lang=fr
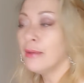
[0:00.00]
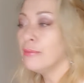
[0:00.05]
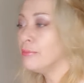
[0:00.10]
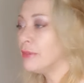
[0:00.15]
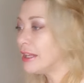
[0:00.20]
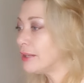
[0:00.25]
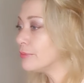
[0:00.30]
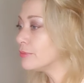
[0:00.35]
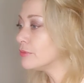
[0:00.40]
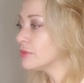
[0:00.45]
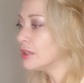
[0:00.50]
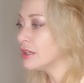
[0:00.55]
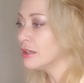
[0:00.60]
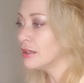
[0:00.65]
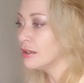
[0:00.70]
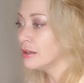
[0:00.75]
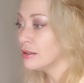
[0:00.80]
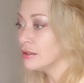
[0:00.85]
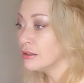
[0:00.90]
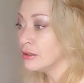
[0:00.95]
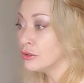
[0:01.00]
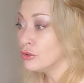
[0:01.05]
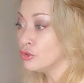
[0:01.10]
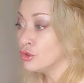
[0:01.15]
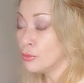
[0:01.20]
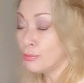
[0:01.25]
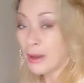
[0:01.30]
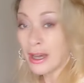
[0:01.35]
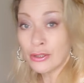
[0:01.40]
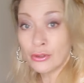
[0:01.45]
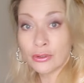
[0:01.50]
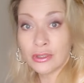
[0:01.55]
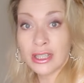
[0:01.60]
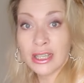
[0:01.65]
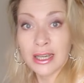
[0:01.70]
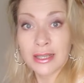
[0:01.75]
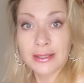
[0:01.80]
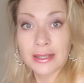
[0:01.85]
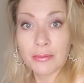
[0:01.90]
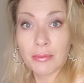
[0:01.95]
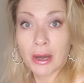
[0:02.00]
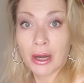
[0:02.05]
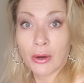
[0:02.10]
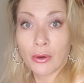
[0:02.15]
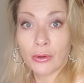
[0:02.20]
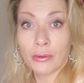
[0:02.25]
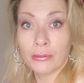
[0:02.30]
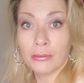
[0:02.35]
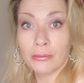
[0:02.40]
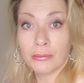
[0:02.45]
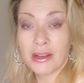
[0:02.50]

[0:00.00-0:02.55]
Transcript: mais de pardonner à ses parents.